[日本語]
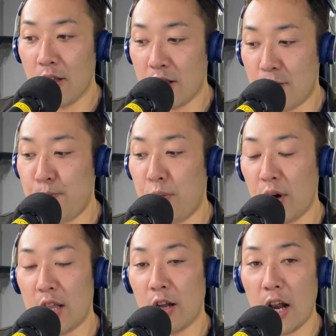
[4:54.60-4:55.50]
ちっぽ
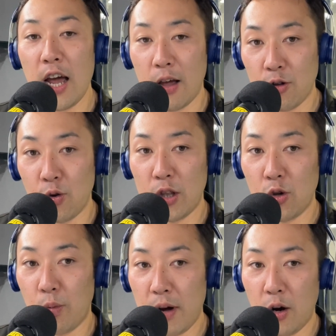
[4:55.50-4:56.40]
けじゃないそうやっ
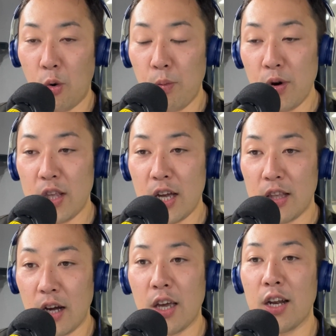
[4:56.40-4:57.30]
てお前が思いた
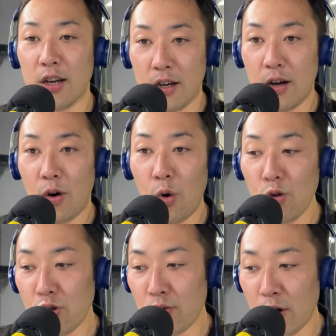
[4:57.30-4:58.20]
いだけなんだ
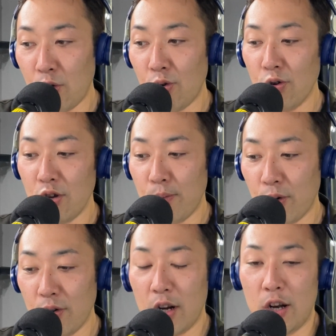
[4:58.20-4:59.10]
本当はこういう
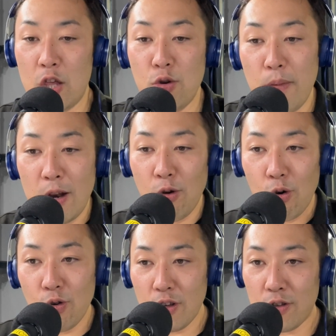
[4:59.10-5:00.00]
ものなんだ夢の
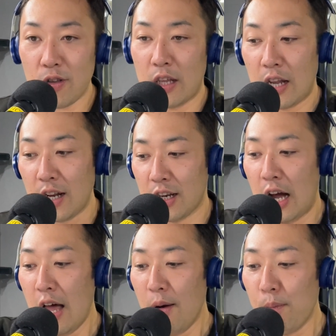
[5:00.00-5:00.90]
本質って何
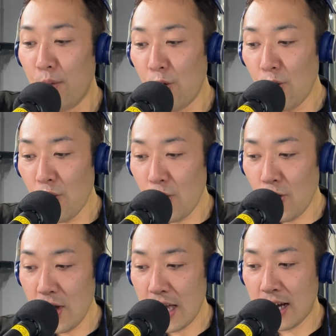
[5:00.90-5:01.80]
だ
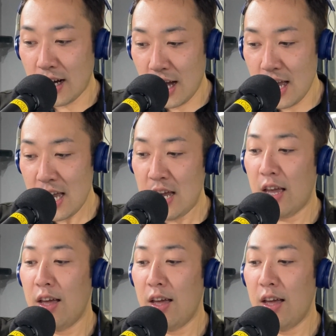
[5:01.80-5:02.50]
もう一回